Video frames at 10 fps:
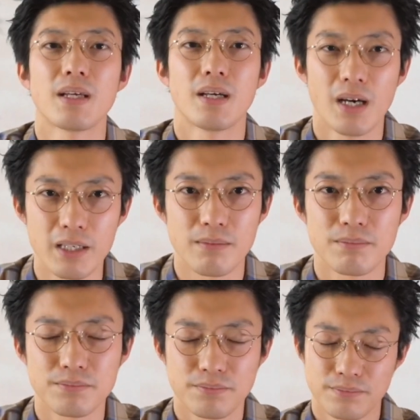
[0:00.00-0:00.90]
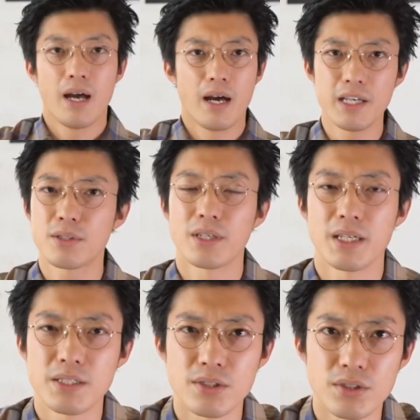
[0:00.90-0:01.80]
はいはい、それでは
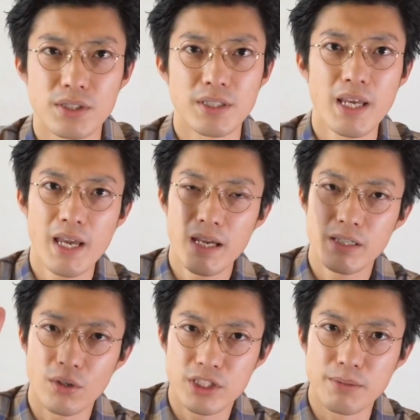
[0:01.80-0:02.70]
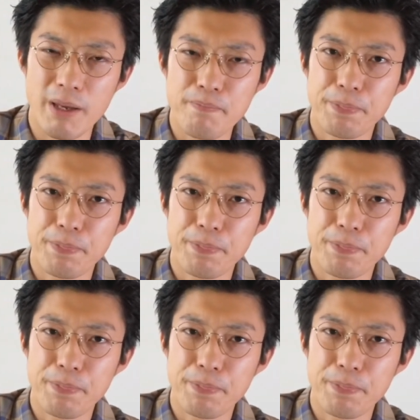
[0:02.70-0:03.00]
続いてよっつめ、